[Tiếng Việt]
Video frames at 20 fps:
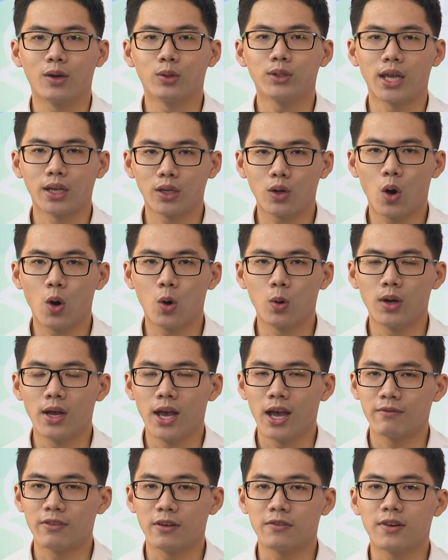của thầy cô
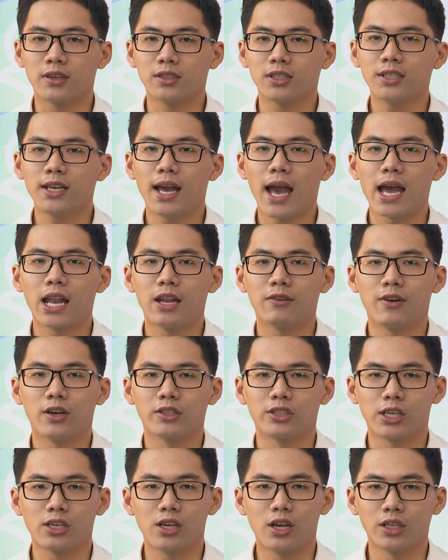và phần thứ hai là
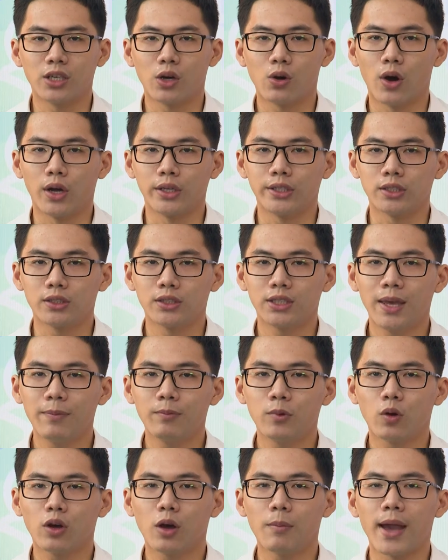phần trả lời câu hỏi trực tiếp
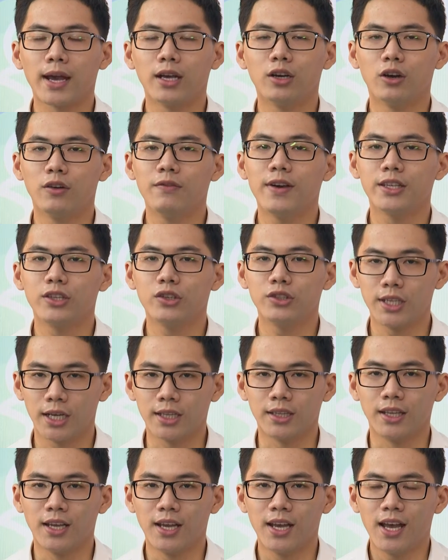của các bạn gửi về chương trình.